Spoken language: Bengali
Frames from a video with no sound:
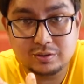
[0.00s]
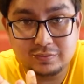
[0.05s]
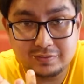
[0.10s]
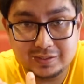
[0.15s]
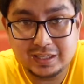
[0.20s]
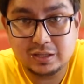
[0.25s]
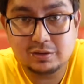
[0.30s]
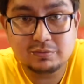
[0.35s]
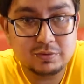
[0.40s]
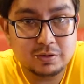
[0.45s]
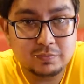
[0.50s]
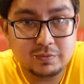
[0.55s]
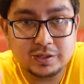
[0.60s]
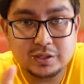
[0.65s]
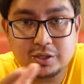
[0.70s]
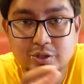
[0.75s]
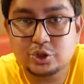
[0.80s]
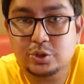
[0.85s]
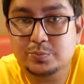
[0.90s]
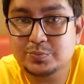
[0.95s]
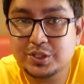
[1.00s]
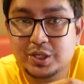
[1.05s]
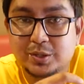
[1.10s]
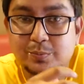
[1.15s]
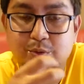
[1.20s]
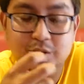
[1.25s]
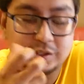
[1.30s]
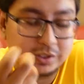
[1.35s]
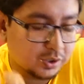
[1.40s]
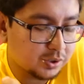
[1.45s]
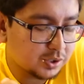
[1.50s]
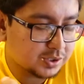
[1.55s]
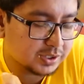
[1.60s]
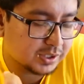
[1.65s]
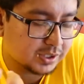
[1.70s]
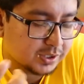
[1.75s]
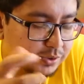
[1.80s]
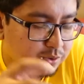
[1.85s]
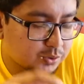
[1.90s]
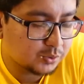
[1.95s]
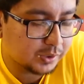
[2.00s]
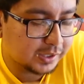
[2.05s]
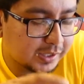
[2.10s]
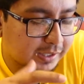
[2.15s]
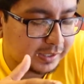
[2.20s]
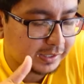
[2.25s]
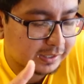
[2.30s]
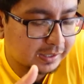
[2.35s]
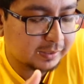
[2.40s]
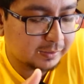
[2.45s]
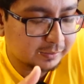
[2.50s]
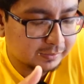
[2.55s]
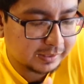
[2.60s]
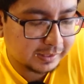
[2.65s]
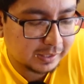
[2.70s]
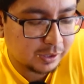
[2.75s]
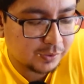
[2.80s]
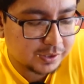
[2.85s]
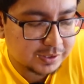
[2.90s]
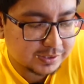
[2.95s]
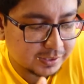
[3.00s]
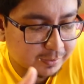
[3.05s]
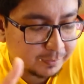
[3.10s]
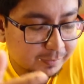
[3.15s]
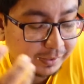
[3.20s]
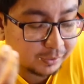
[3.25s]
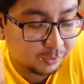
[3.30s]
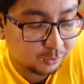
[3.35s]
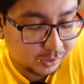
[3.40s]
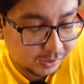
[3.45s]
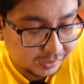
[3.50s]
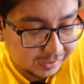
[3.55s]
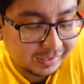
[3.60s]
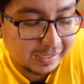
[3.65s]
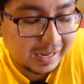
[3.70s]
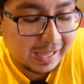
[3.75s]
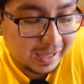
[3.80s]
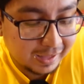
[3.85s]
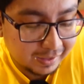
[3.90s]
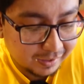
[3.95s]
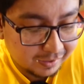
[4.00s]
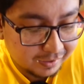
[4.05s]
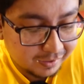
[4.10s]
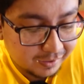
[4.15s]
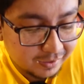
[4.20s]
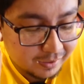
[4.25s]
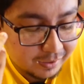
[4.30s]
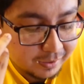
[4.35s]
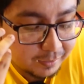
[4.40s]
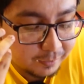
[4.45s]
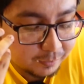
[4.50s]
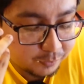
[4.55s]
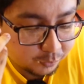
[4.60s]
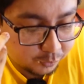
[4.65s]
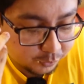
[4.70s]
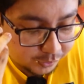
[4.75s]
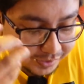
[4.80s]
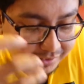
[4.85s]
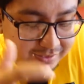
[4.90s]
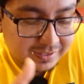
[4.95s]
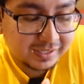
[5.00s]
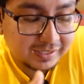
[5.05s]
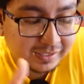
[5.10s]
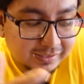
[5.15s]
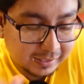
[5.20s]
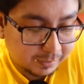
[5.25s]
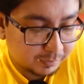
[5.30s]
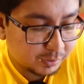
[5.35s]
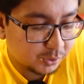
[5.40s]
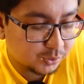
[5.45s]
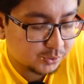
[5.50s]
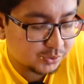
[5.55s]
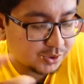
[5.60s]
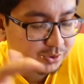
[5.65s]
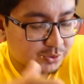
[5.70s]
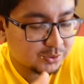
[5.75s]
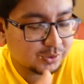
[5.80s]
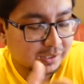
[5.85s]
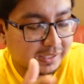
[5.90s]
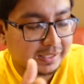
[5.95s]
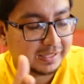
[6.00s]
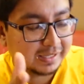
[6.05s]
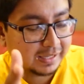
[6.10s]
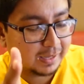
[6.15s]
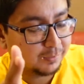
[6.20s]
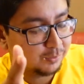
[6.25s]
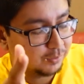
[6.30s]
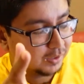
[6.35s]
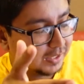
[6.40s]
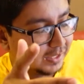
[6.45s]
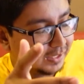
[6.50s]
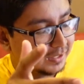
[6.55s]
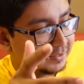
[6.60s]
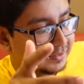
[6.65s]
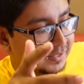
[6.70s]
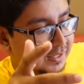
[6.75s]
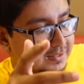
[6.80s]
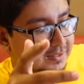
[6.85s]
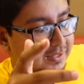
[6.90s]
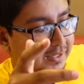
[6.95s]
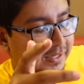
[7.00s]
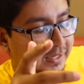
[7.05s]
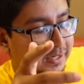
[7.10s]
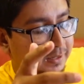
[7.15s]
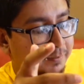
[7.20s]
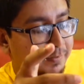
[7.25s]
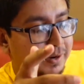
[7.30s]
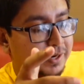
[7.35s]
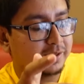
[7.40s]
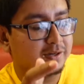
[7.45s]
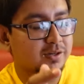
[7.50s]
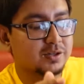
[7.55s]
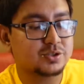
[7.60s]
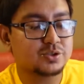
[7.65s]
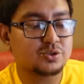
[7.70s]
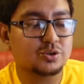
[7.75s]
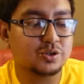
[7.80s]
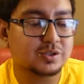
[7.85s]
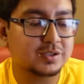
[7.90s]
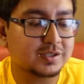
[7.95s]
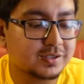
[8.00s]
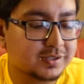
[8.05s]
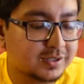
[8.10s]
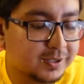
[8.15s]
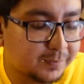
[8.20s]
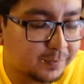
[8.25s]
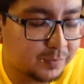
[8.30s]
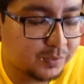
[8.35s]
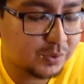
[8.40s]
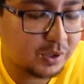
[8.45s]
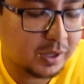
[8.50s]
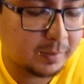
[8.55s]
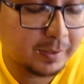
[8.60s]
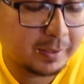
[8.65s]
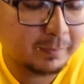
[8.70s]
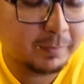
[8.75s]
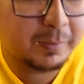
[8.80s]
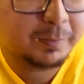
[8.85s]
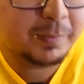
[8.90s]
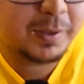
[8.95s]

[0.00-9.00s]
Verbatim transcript: রিয়েল ফ্লেভারটা সব জায়গায় বলে দেওয়া যায় না সো এখানে দেওয়া যায় মানে ওনাদের উইংসে এটা দাবি করছে সো দেখি কেমন লাগে তাছাড়া এখানে বার্গার সস আছে তো আমি এমনি